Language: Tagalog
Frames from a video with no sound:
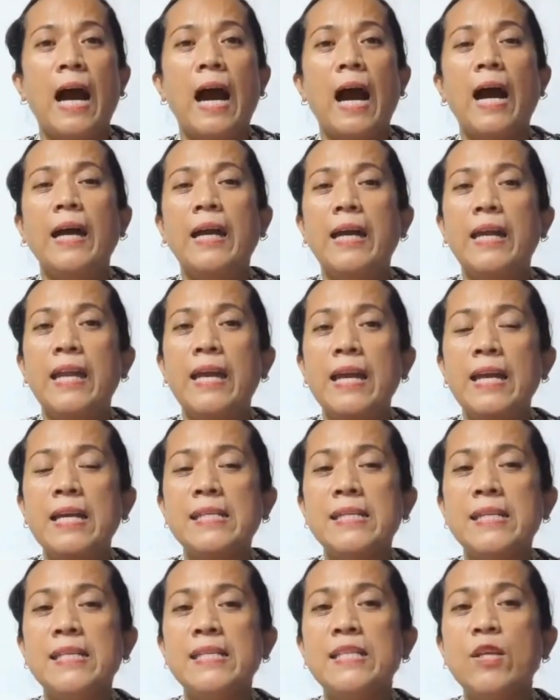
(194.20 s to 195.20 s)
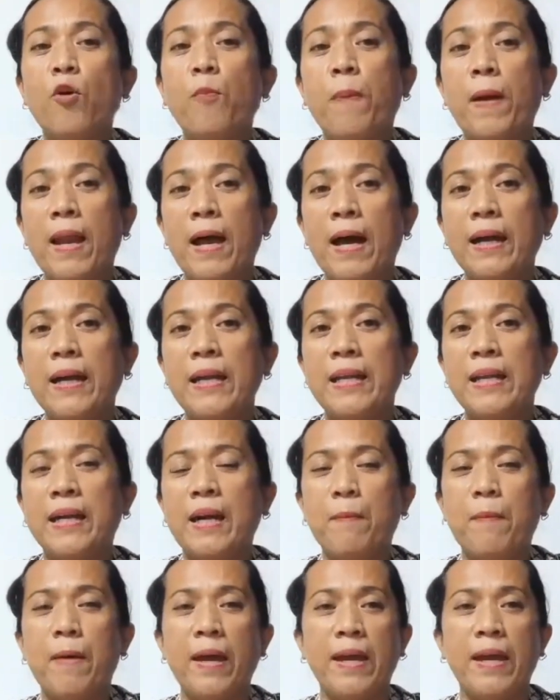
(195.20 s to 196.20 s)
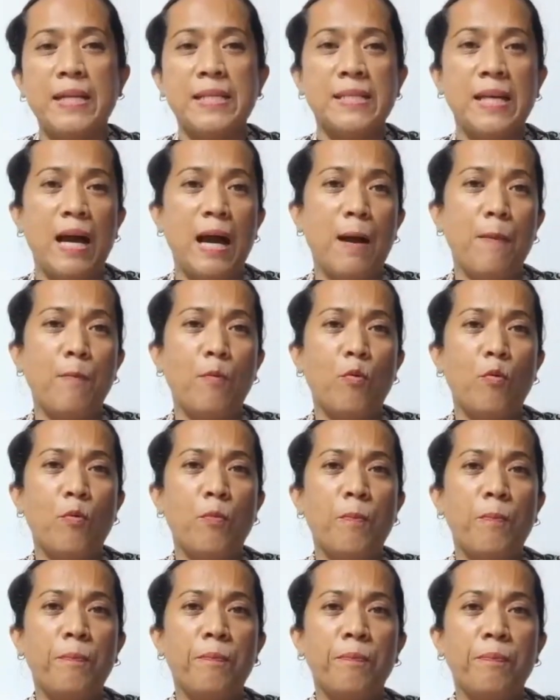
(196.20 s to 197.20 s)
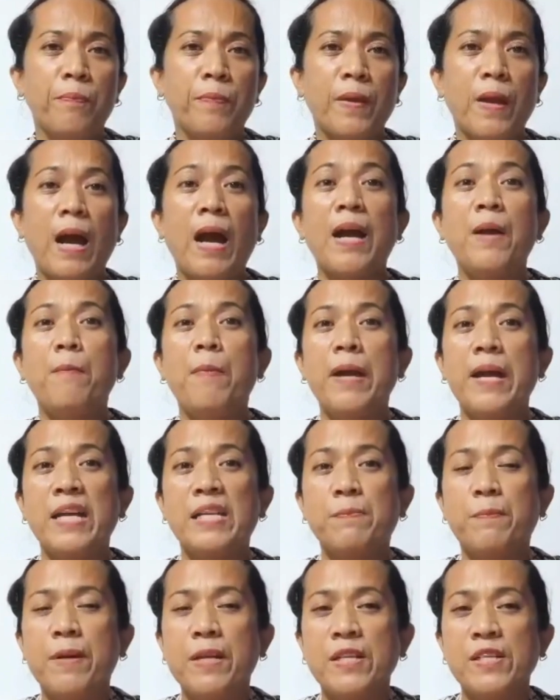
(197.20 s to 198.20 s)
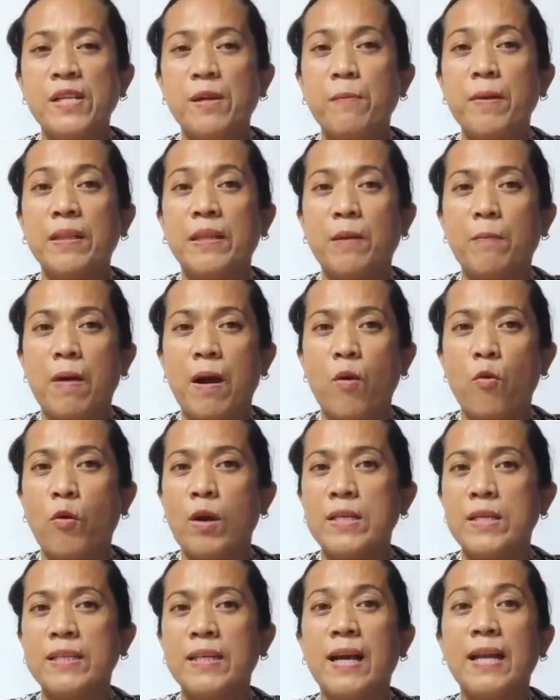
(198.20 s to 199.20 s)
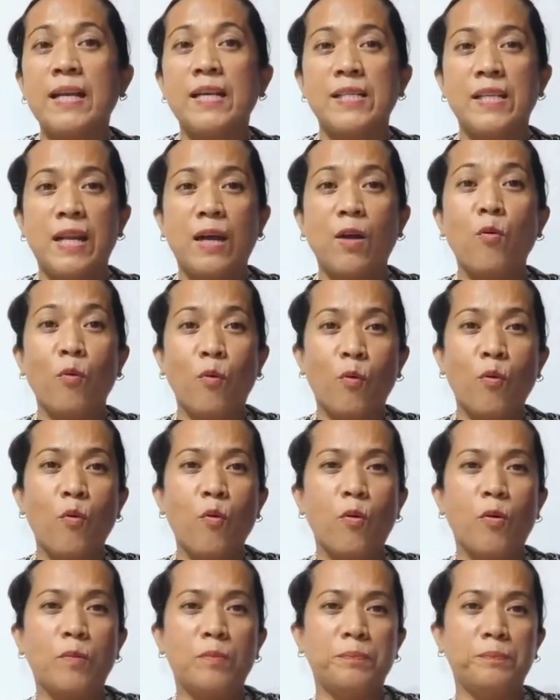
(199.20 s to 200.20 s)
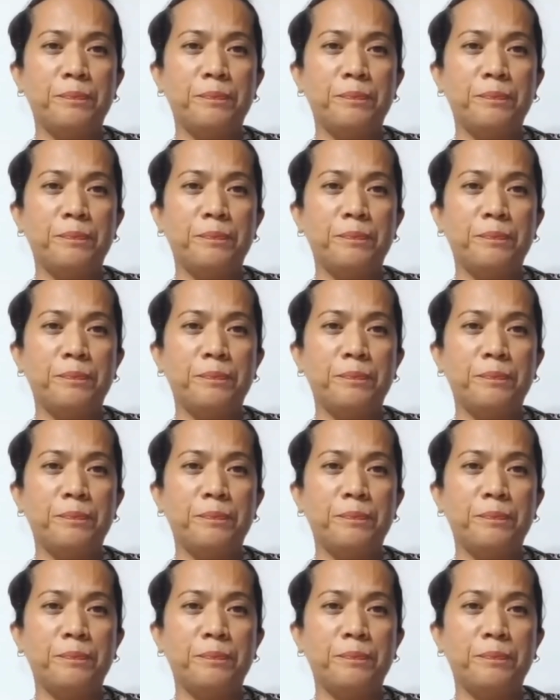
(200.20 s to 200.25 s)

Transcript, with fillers: ang iniinsist daw palagi ni kabayan sa amo, ay may experience siya may trabaho kasi galing siya ng Hong Kong.